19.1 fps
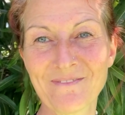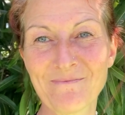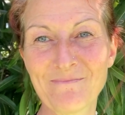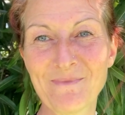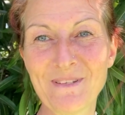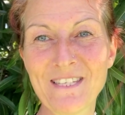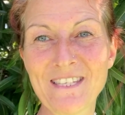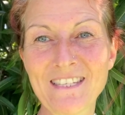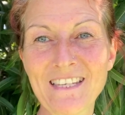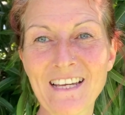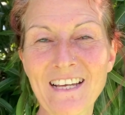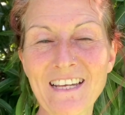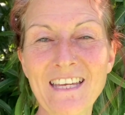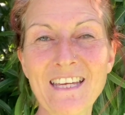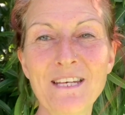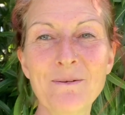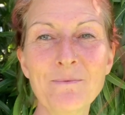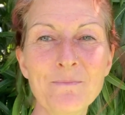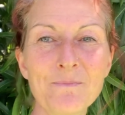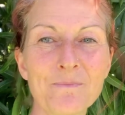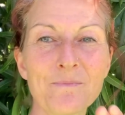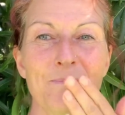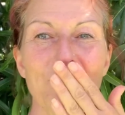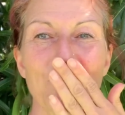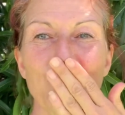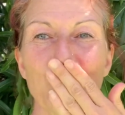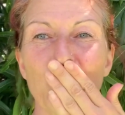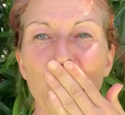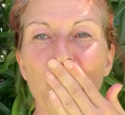Bis dahin,
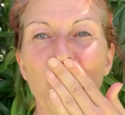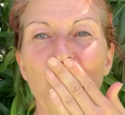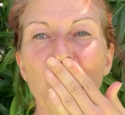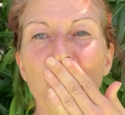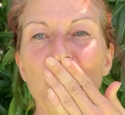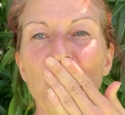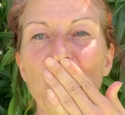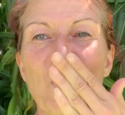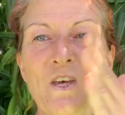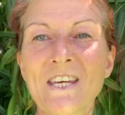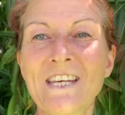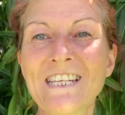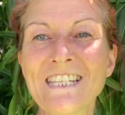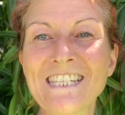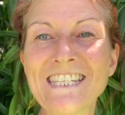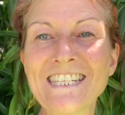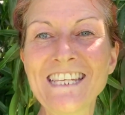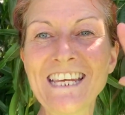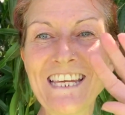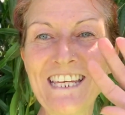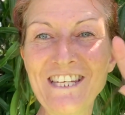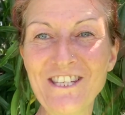stay